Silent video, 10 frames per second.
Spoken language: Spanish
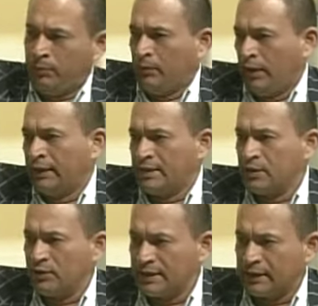que está
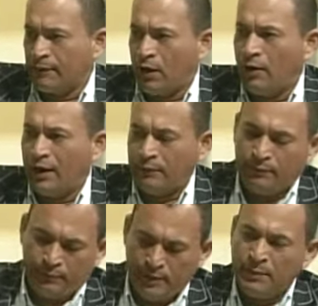haciendo ese trabajo
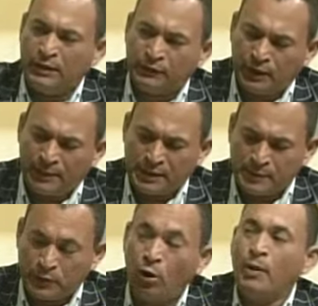invitando a la
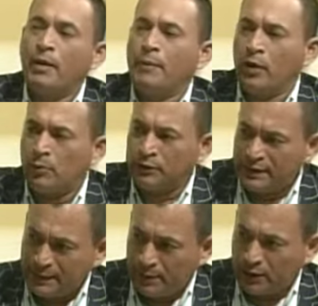participación de los jóvenes. Pero como está
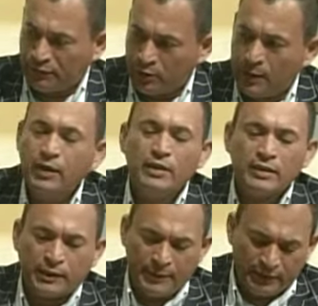esa plataforma,
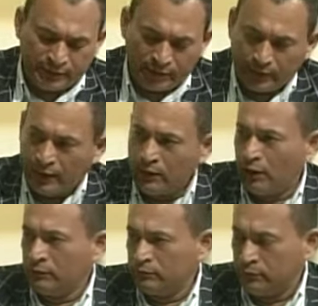también están
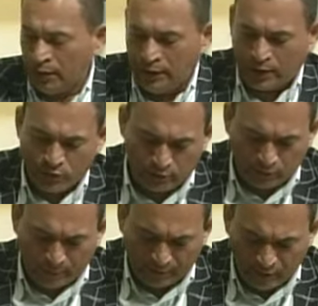en, el caso de
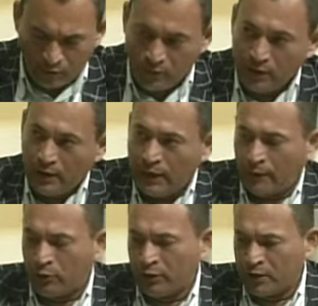nuestro partido, la
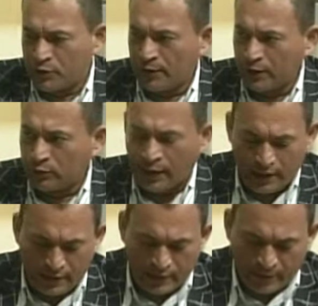coordinación
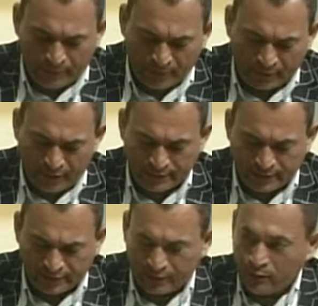electoral y la parte de la
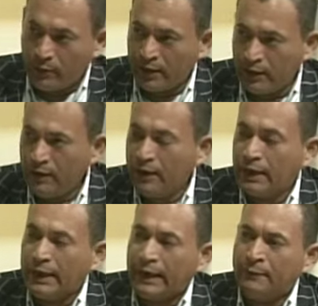Secretaría Juvenil,
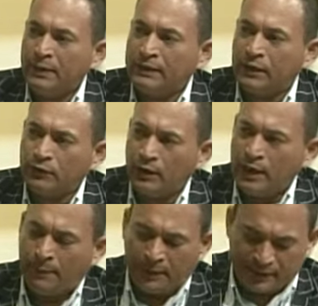invitando
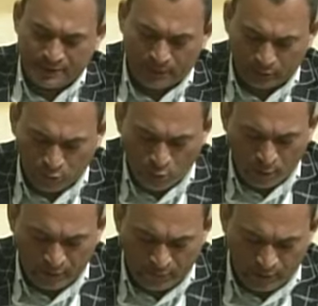a participar a estos
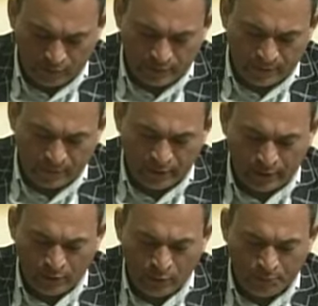jóvenes. Bueno,
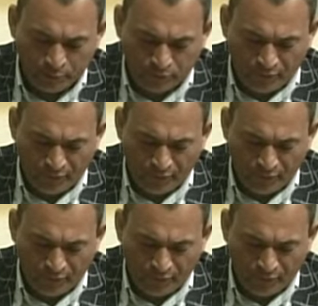los puntos